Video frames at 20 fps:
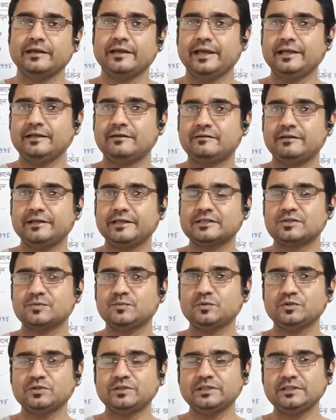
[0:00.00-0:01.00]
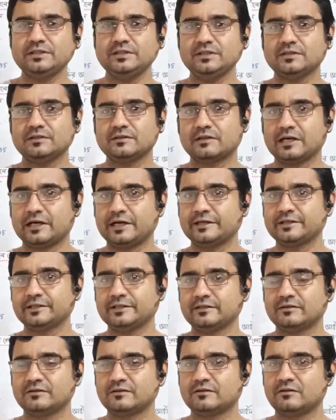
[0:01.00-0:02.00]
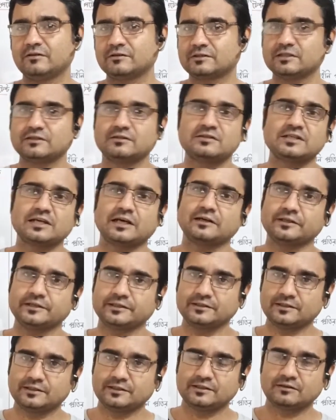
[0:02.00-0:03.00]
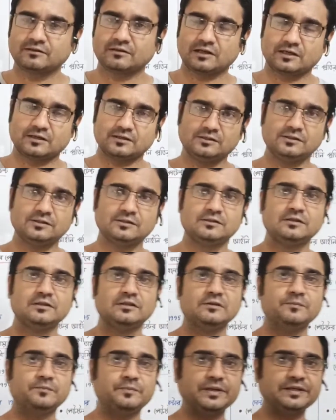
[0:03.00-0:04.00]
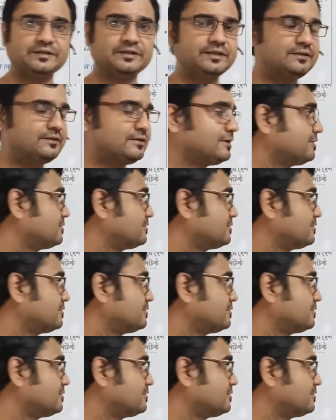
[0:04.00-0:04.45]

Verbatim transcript: এই টেক্সমতি ধানের অর্থাৎ চালের তারা পেটেন্ট